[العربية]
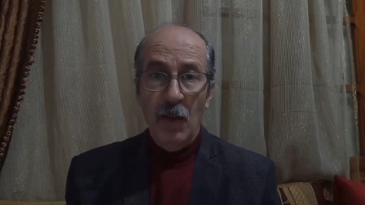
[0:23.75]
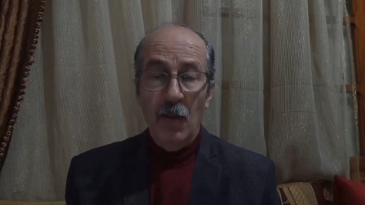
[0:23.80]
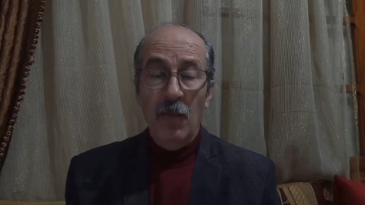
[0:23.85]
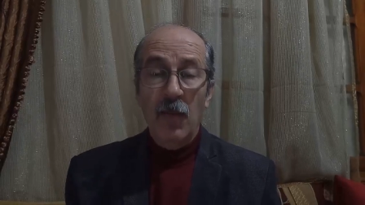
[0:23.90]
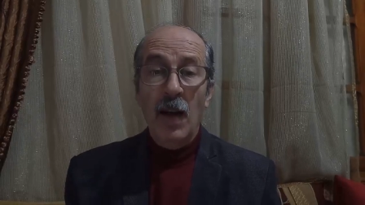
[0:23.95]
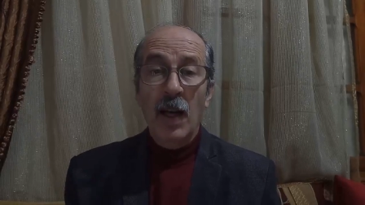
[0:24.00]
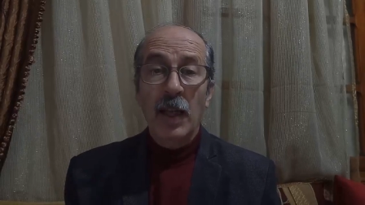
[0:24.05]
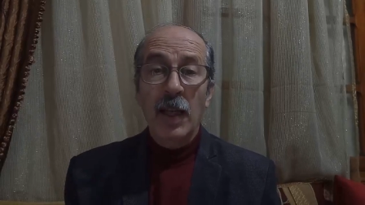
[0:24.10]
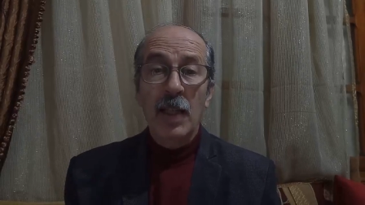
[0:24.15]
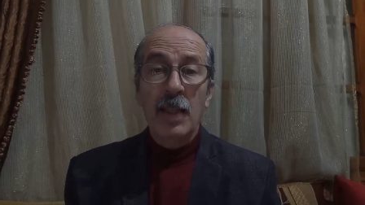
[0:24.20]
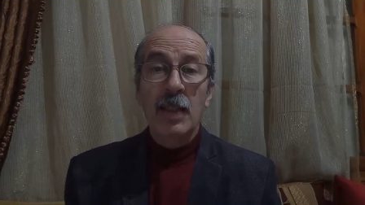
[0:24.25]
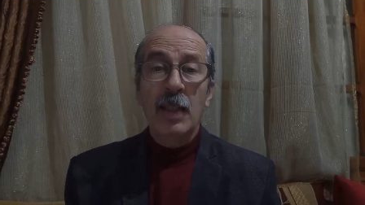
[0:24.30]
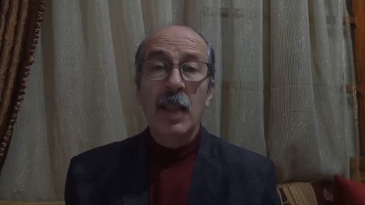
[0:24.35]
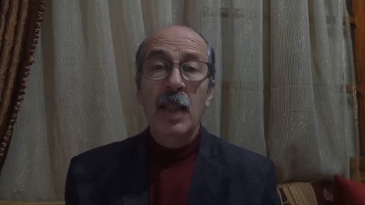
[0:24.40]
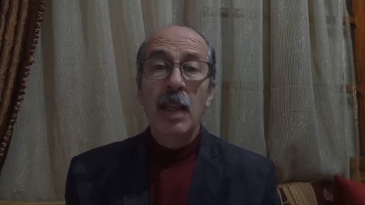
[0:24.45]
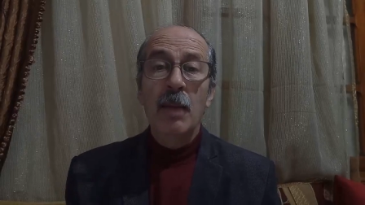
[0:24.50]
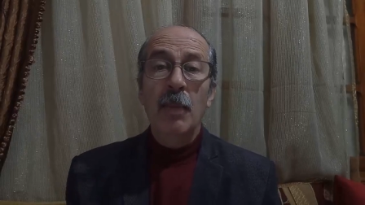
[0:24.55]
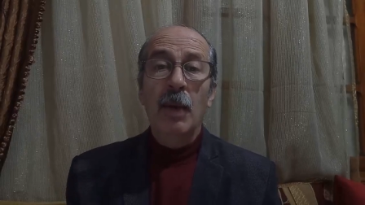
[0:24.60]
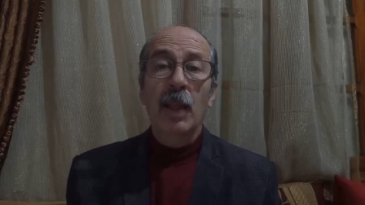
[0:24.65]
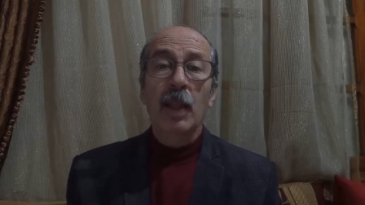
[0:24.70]

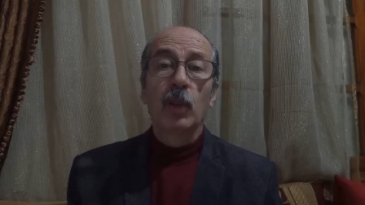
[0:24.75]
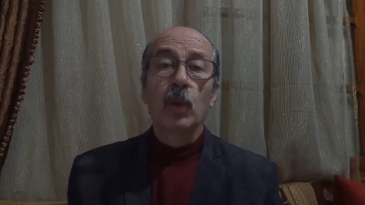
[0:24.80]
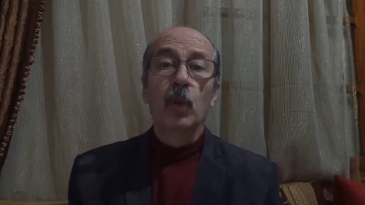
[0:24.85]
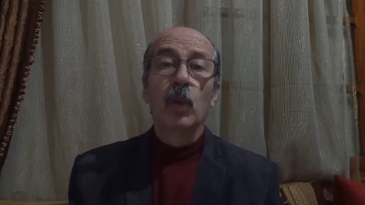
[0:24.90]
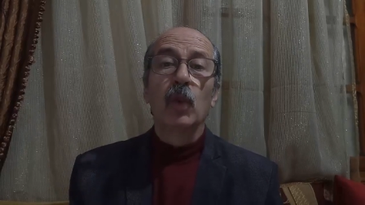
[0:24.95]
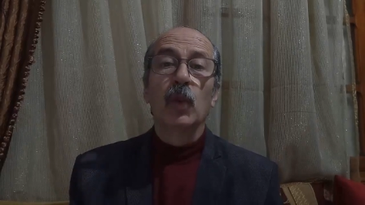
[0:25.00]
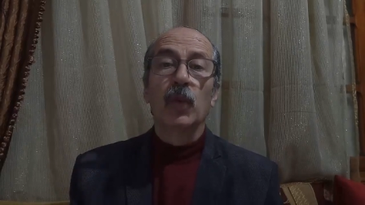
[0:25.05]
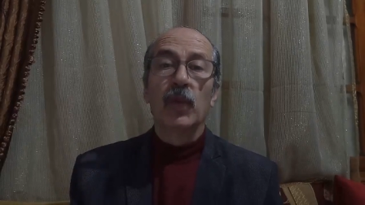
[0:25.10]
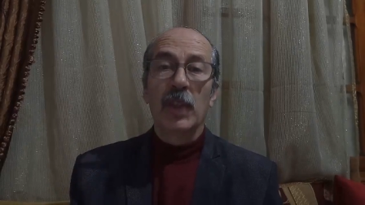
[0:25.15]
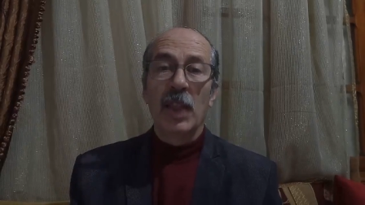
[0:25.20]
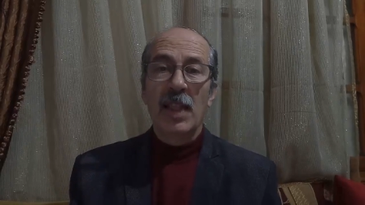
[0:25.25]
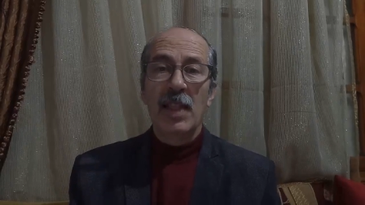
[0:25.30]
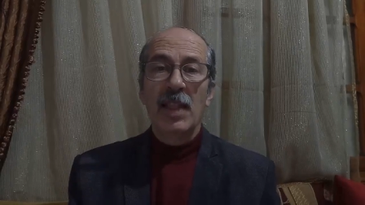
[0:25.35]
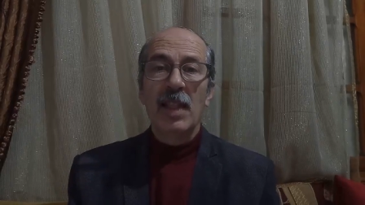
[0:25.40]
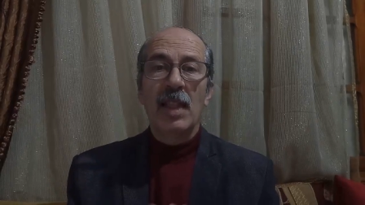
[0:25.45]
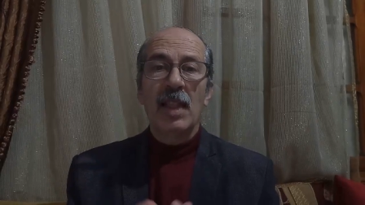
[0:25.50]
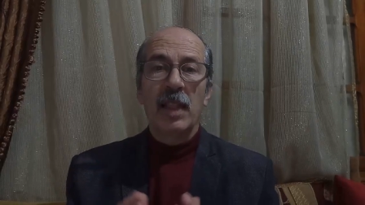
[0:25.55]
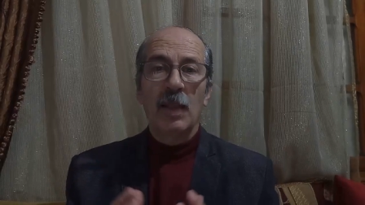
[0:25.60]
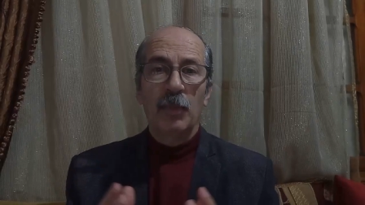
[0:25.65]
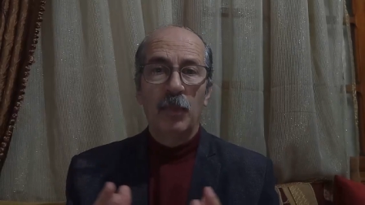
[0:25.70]
فكيتكلم على ظروف
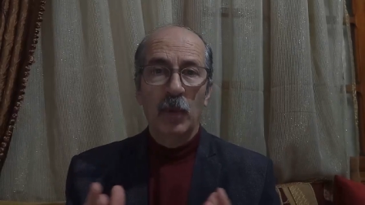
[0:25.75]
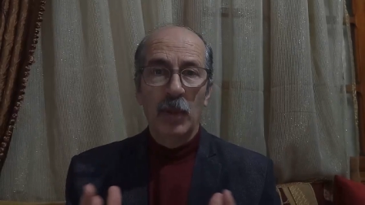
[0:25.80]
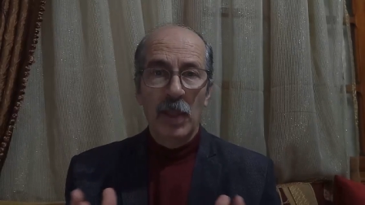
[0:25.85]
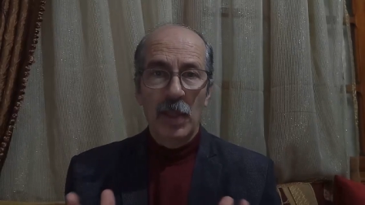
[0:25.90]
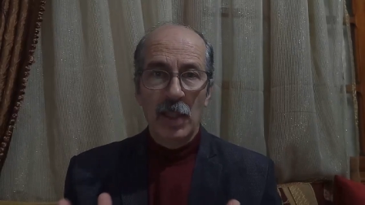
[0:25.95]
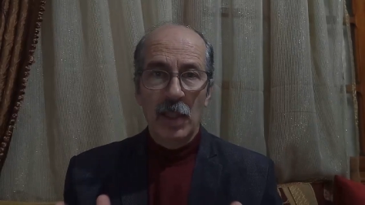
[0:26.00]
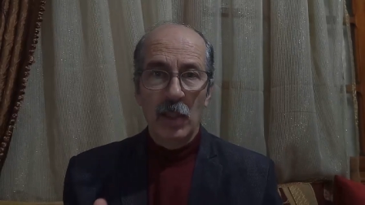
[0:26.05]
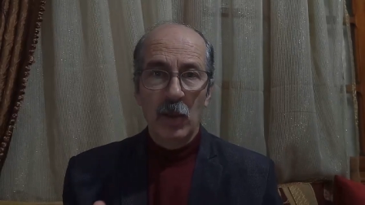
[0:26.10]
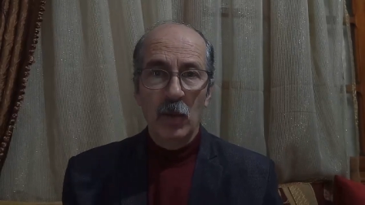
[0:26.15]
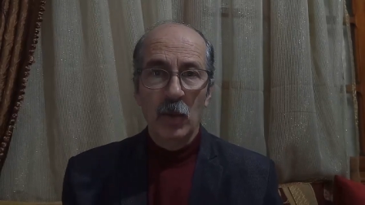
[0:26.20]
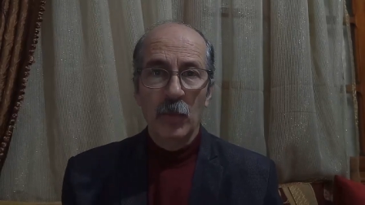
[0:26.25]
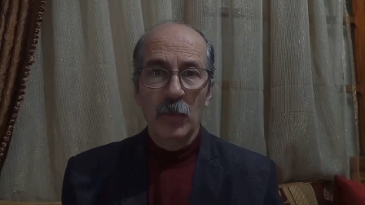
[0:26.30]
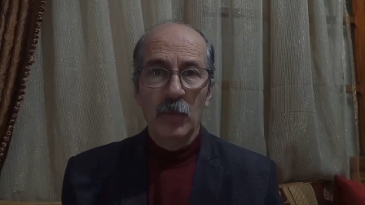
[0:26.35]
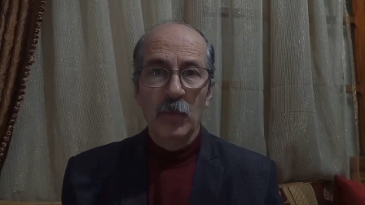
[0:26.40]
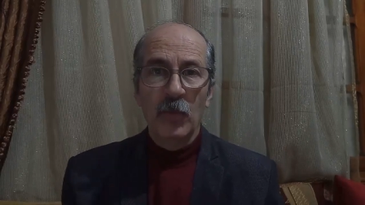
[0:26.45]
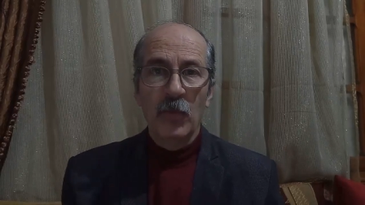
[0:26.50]
تاسيس البوليساريو